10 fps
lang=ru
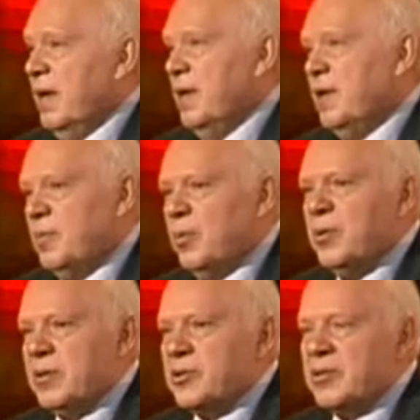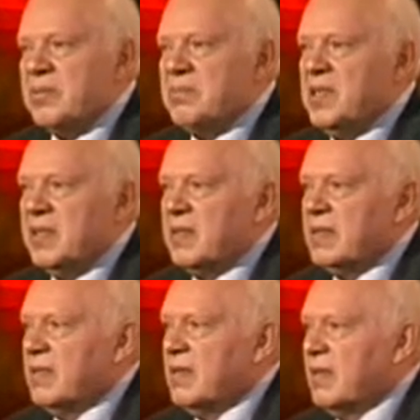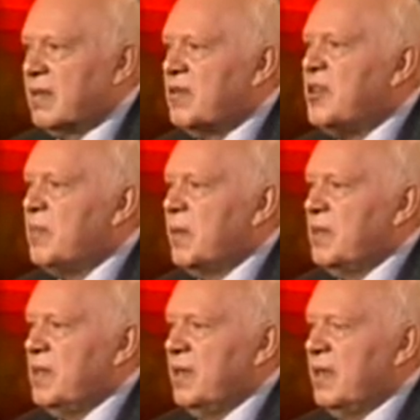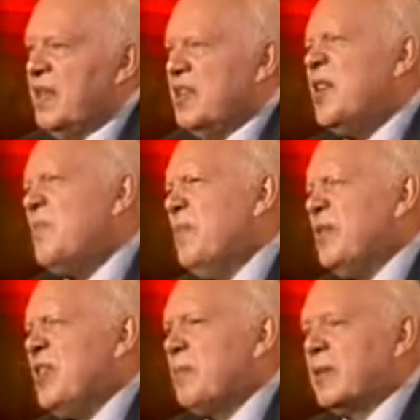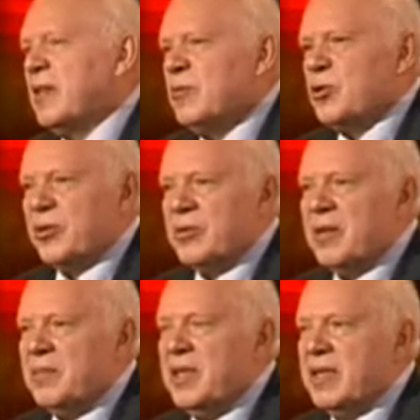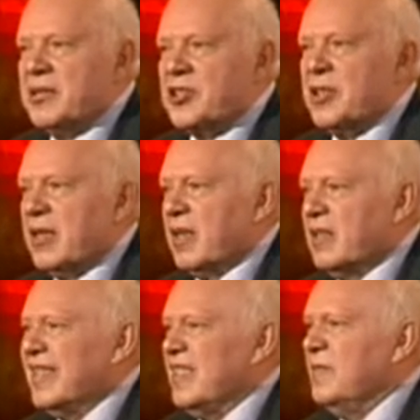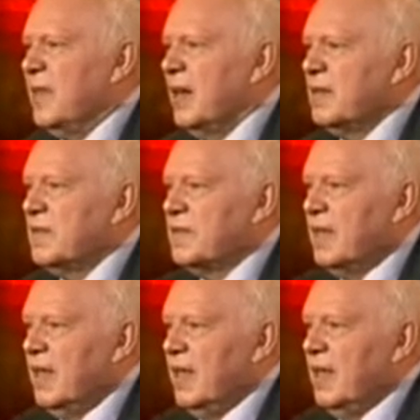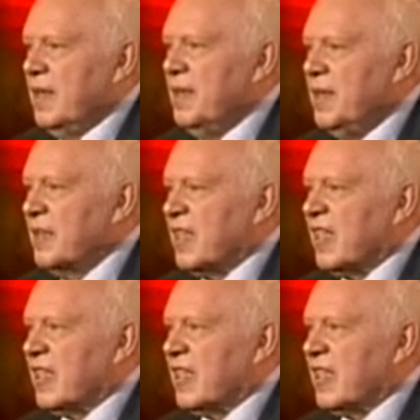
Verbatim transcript: я понял, что нет, этот театр не по мне. Не, не потому, что там нет шикарных диванов и нет